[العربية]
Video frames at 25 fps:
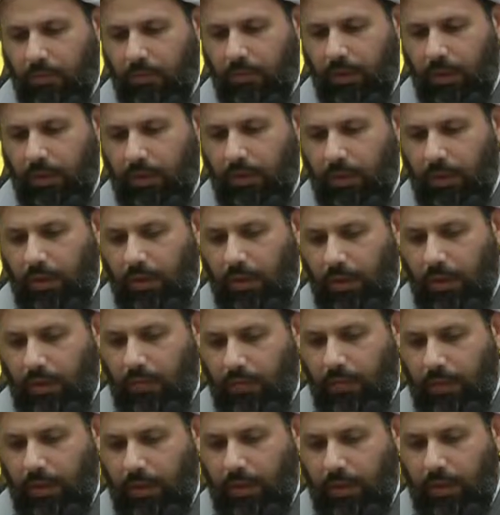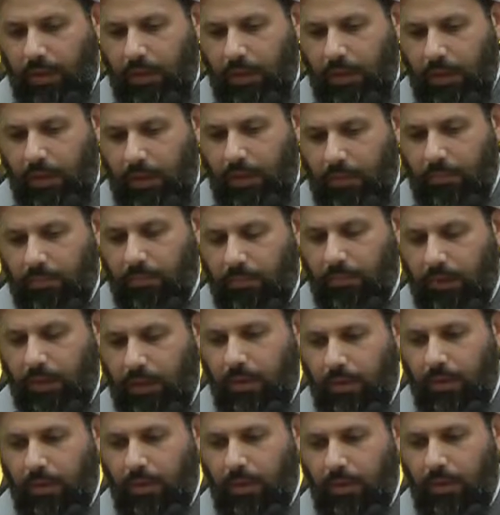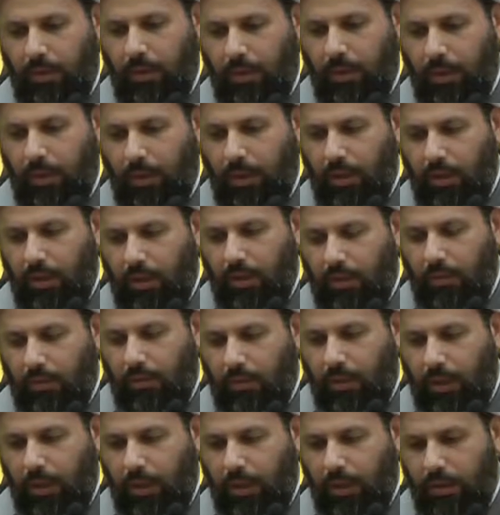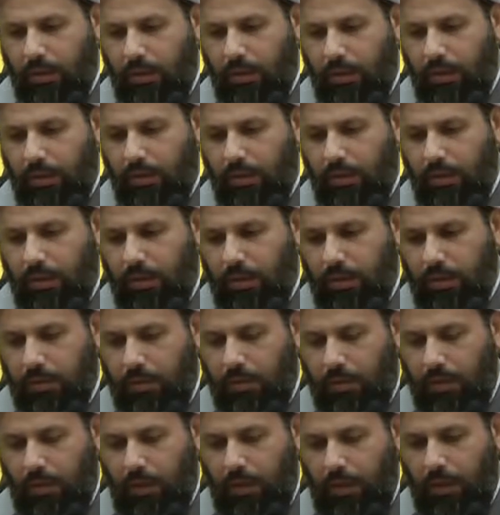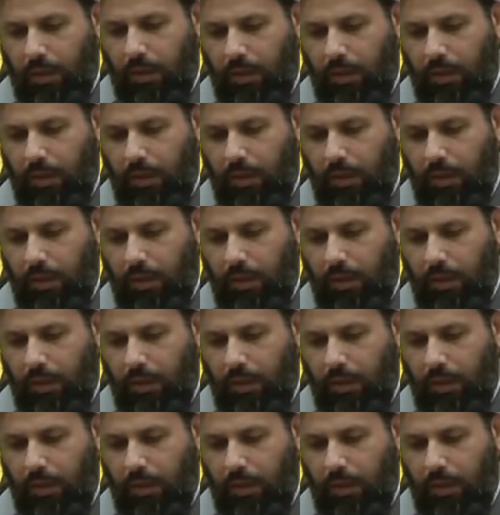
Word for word: أيها الحفل الكريم ولادة سر الله